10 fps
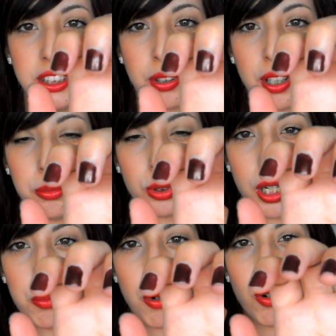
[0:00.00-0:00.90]
si no damos
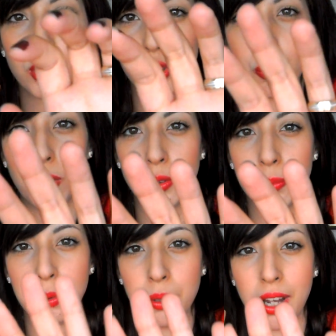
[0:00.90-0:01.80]
a lo mejor eso igual no
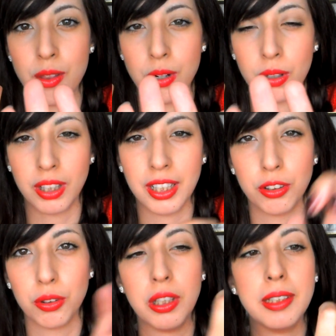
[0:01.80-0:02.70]
me hubiera durado tanto